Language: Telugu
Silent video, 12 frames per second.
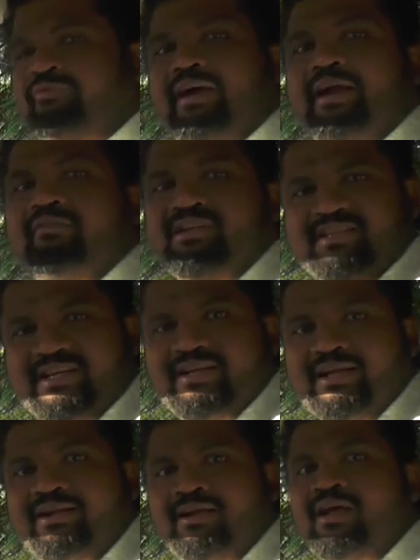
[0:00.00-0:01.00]
ఫైన్ వన్
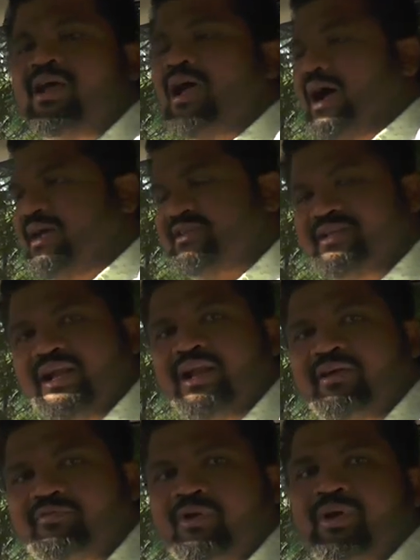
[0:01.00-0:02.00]
సిగ్నల్ ఆ సిగ్నల్
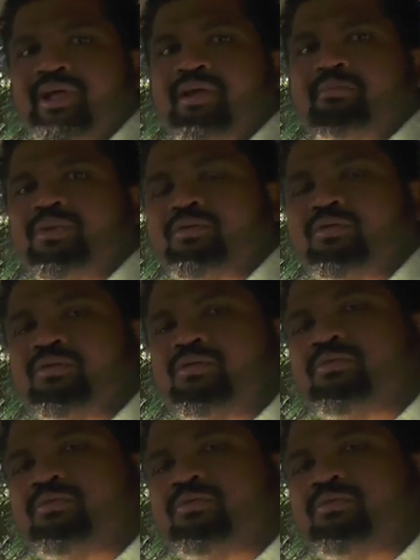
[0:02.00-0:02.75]
లెఫ్ట్లోనే మీకు